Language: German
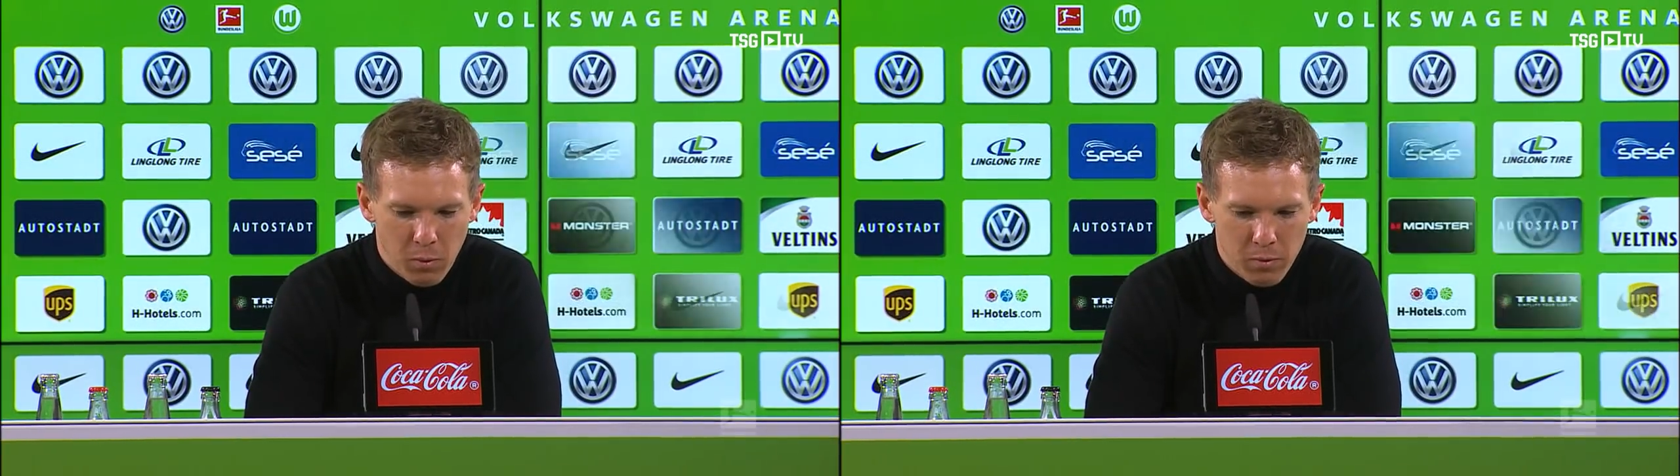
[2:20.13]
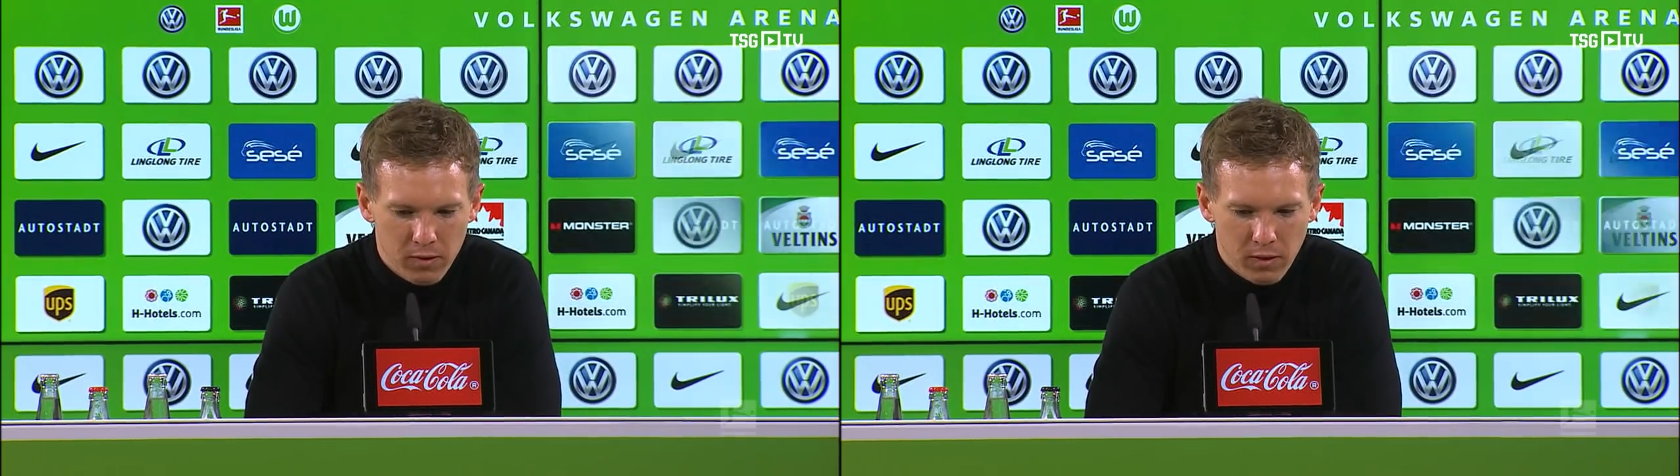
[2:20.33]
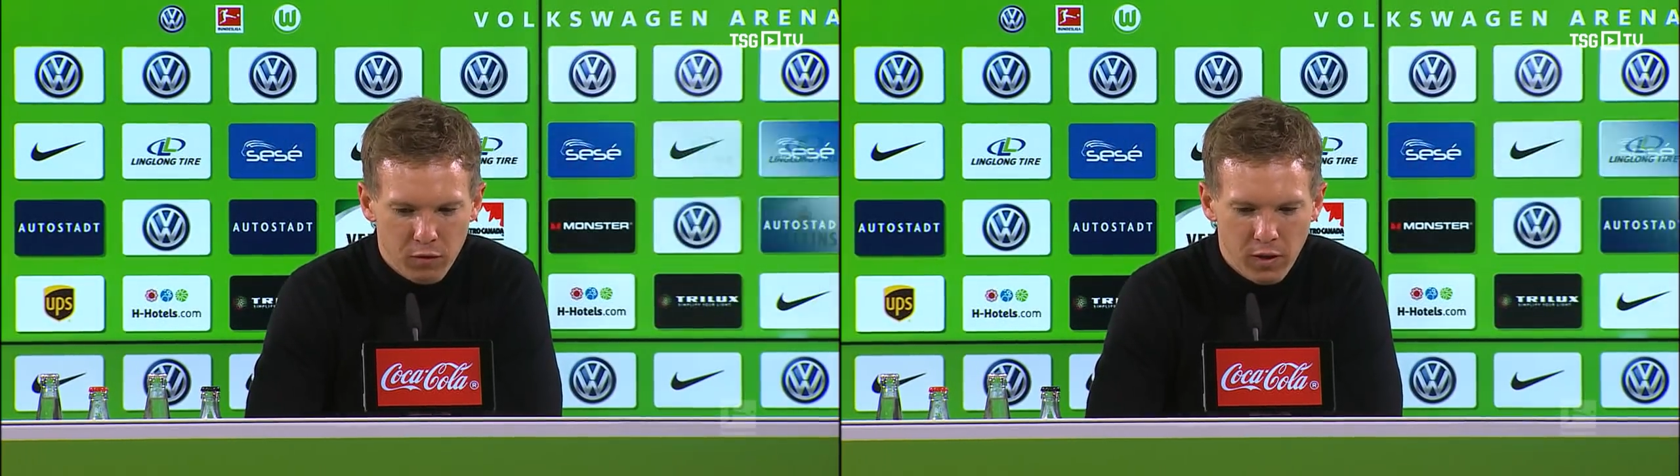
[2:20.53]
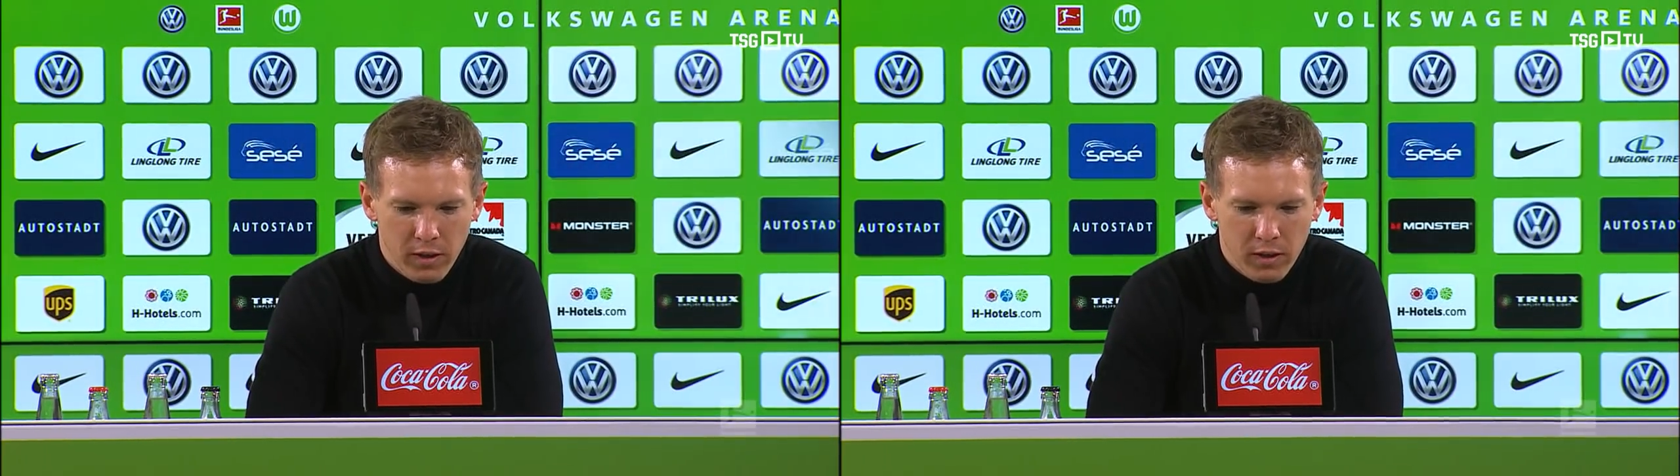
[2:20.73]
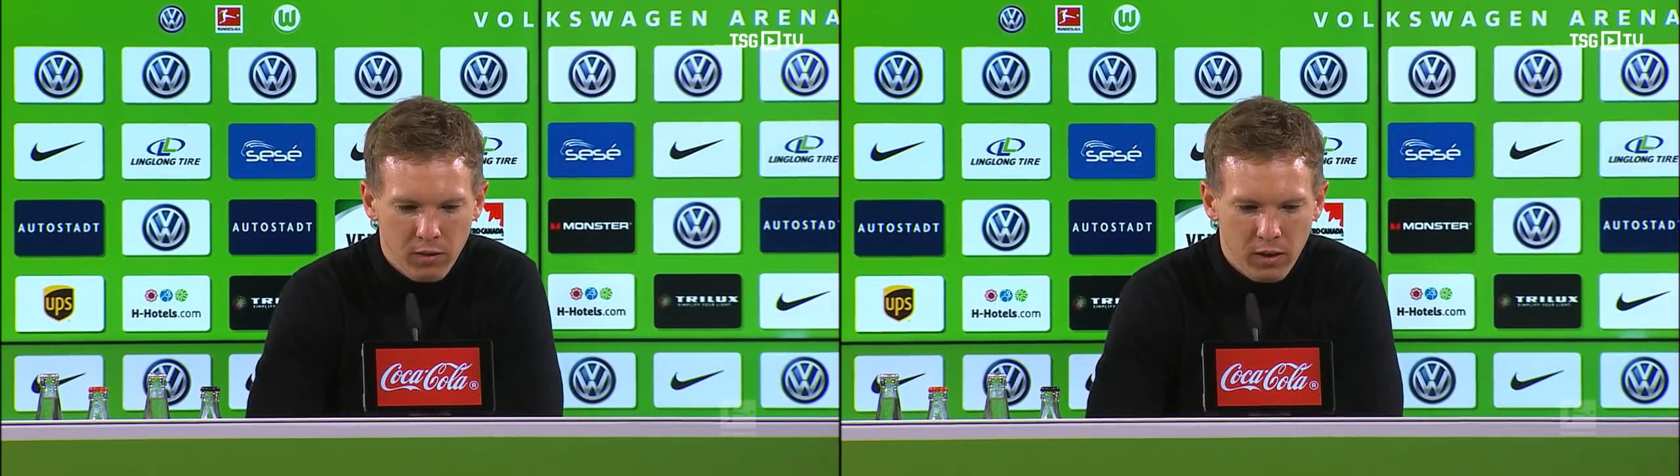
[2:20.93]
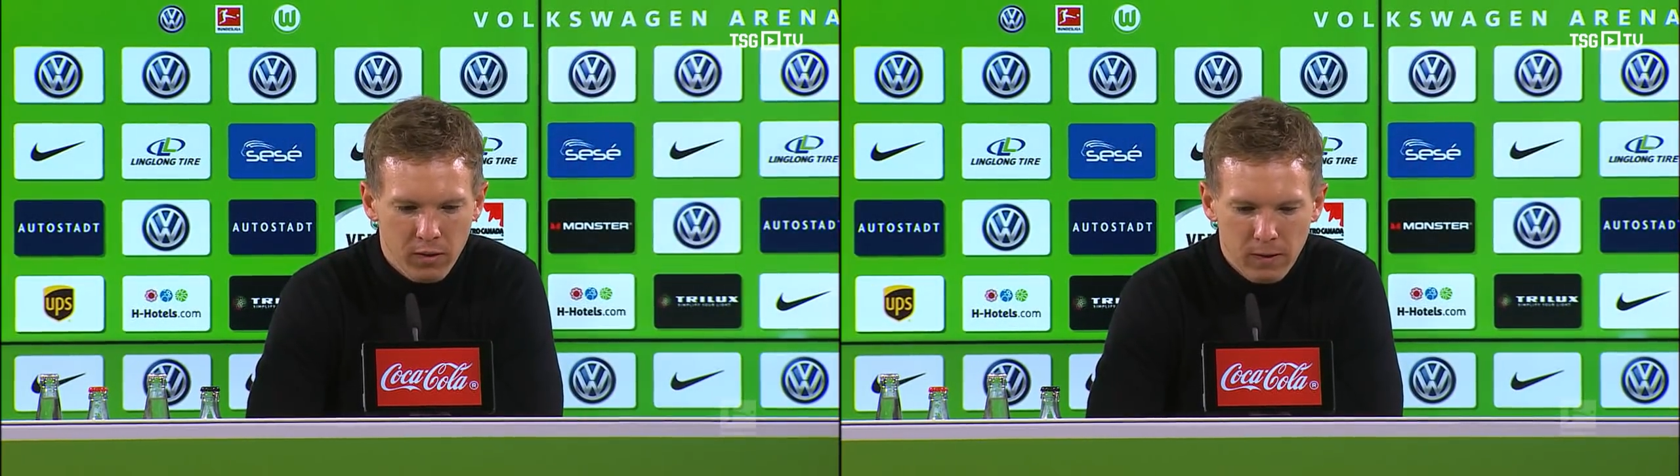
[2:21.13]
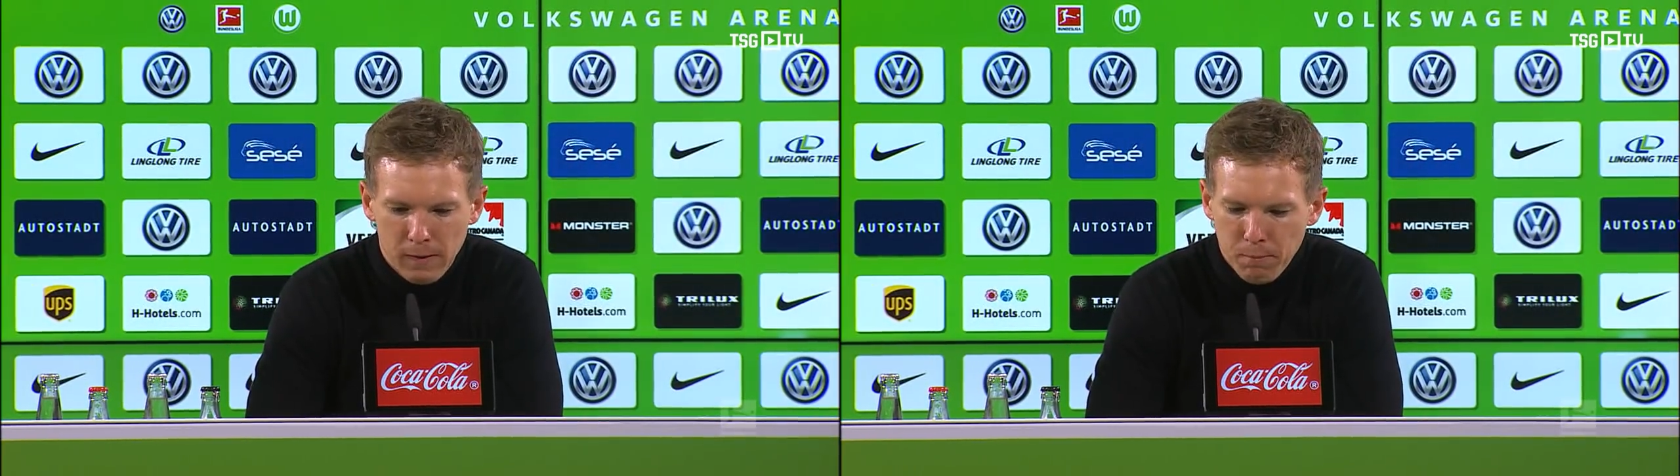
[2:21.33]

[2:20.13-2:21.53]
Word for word: wo wir ein bisschen gefährlicher waren.